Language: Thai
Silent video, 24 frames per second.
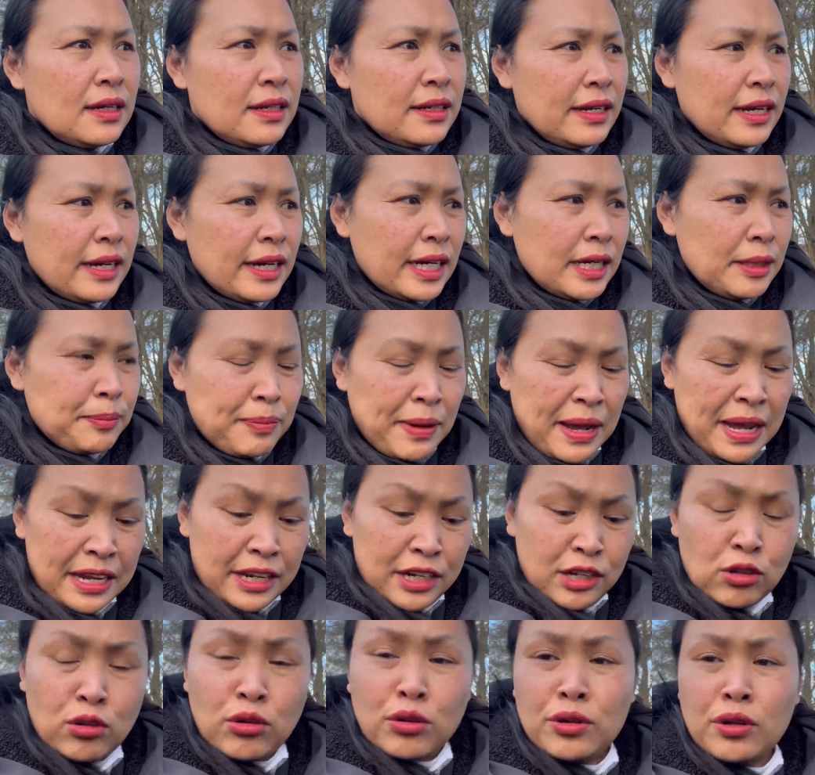เดินไป
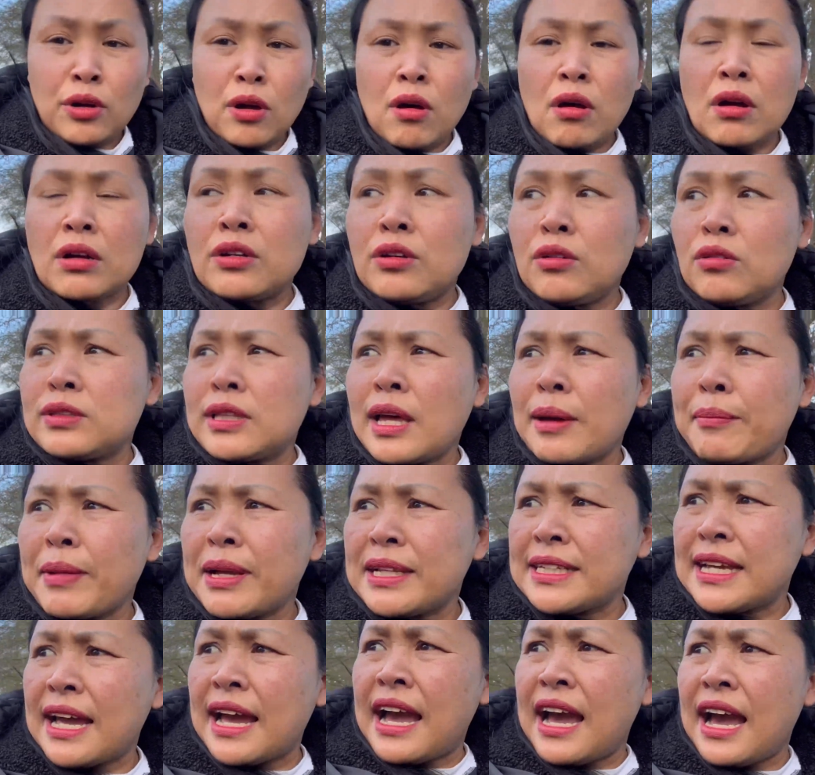ดูนกดูธรรม
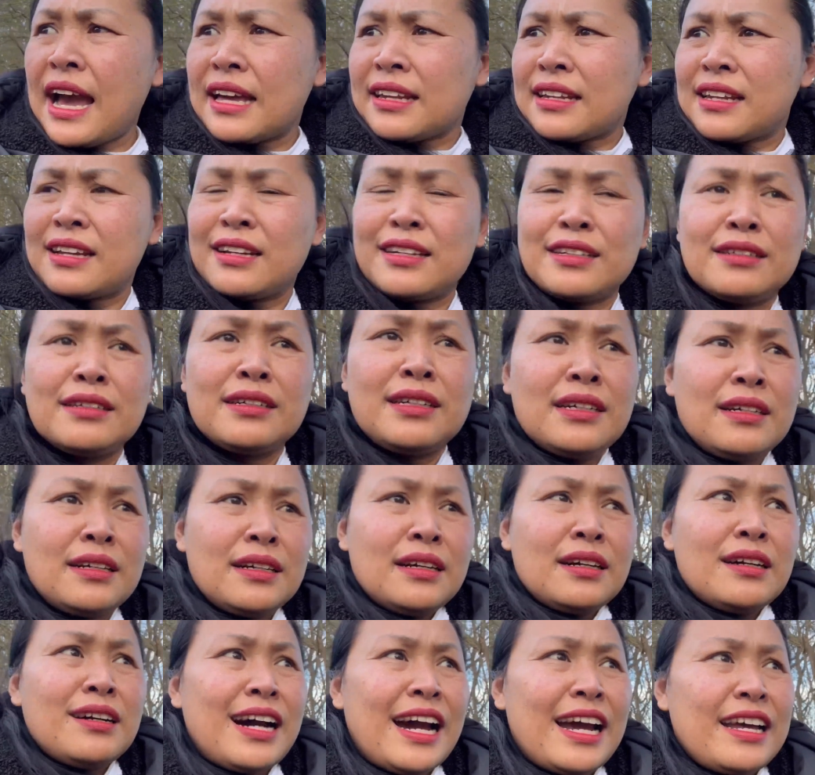ชาติ
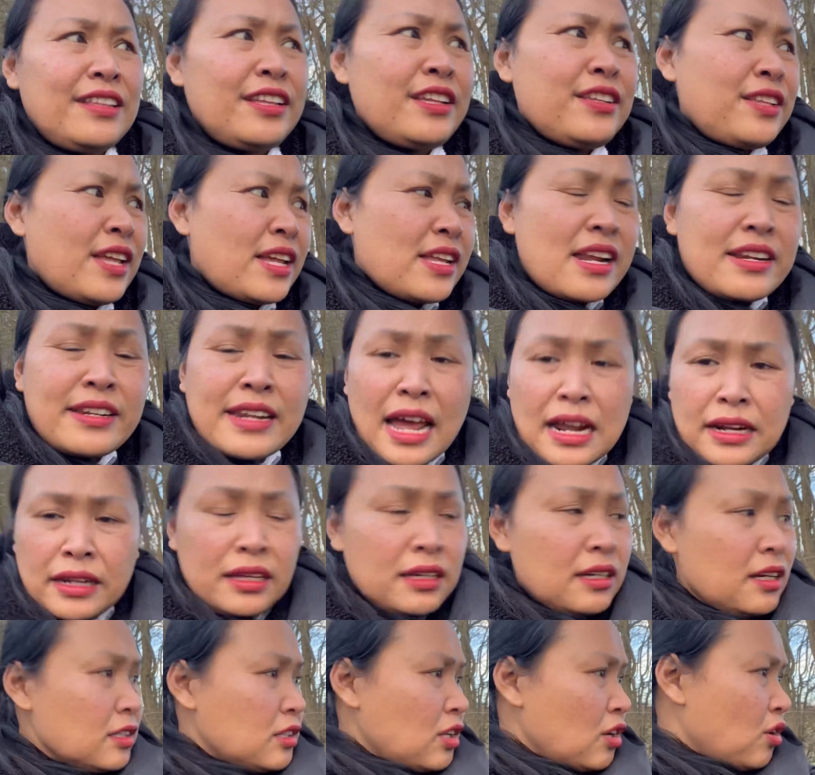ไอ้ที่สีดำๆนี่
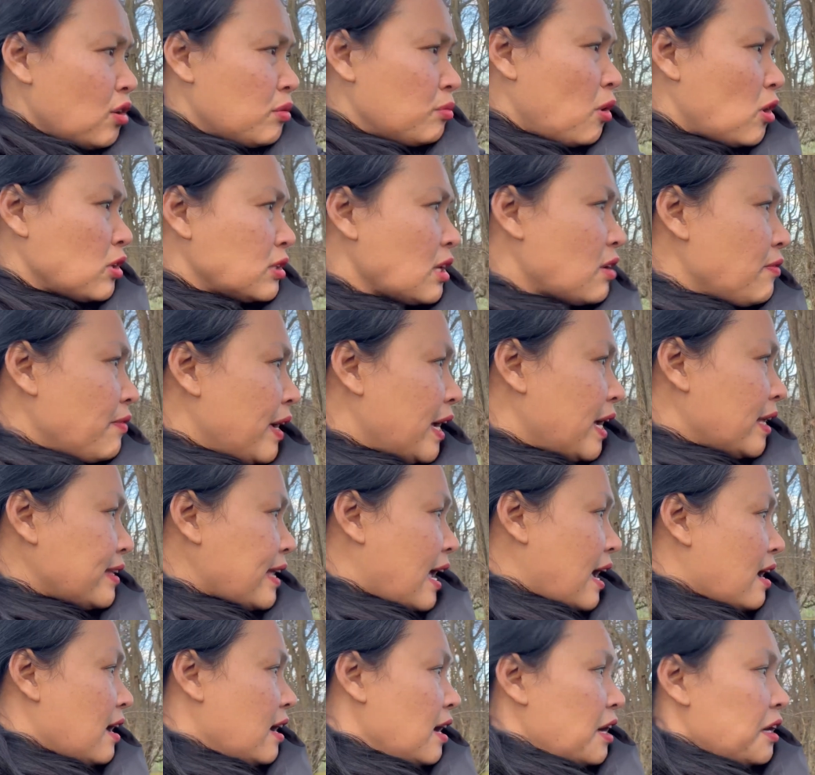คือถนนมอเตอร์เวย์
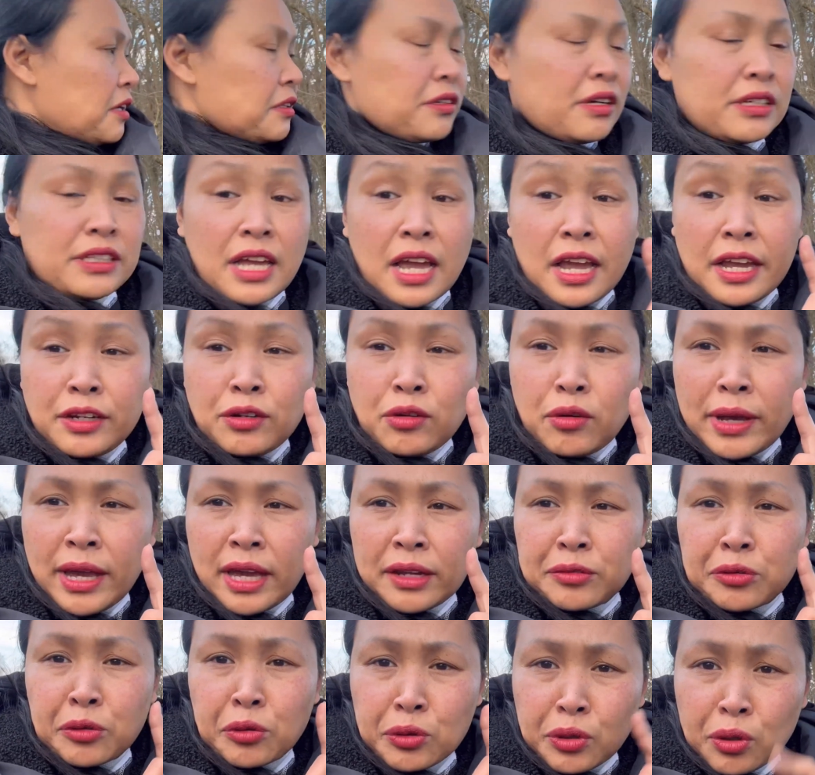จ้ะจอยจะให้ดูเห็ด
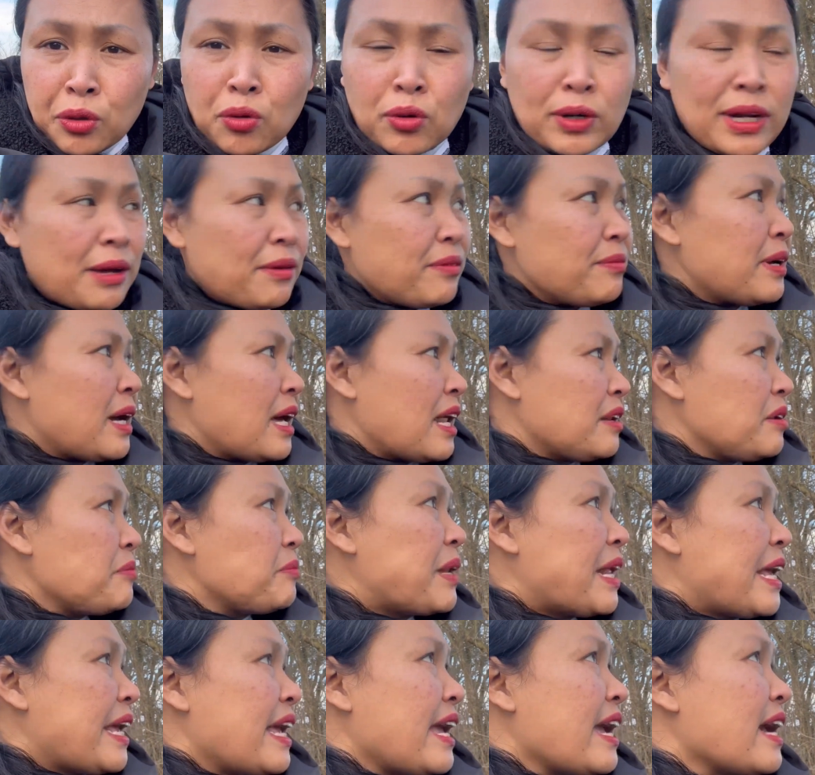หูหนูนะเพื่อนอันนี้มั
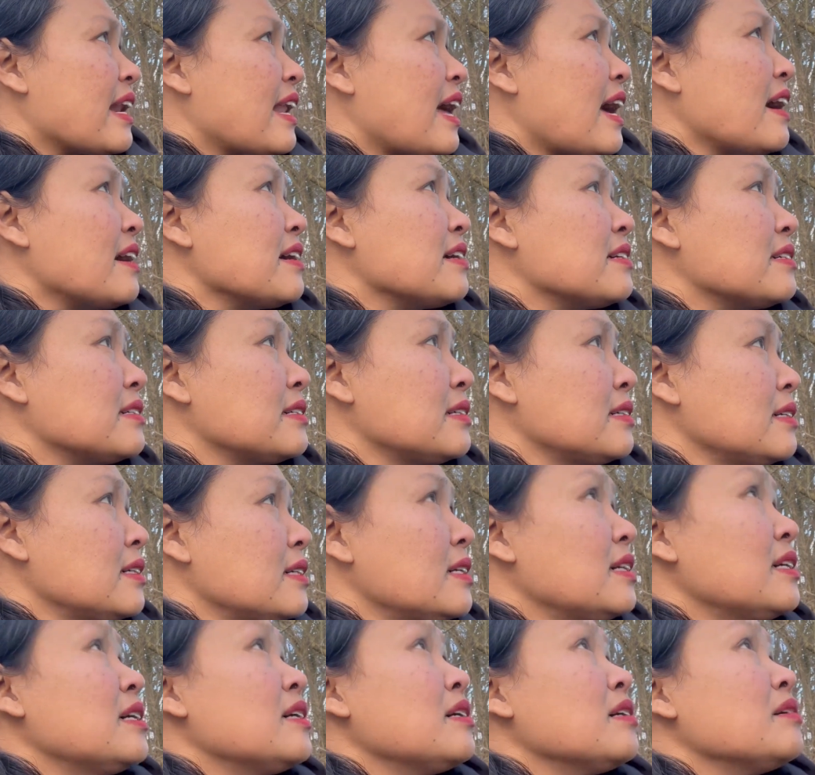นแห้งละ
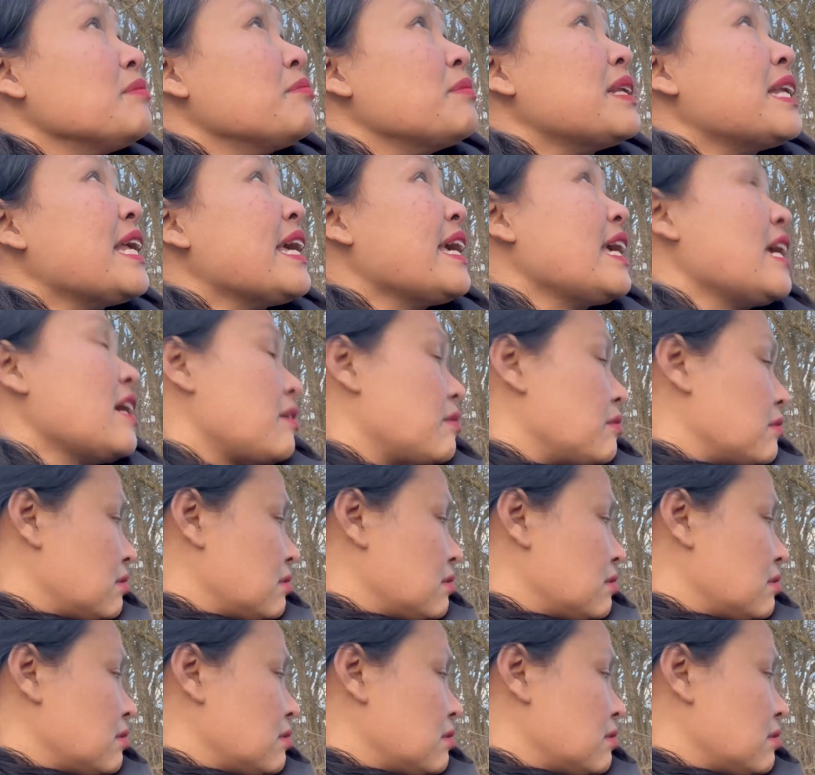มันแห้ง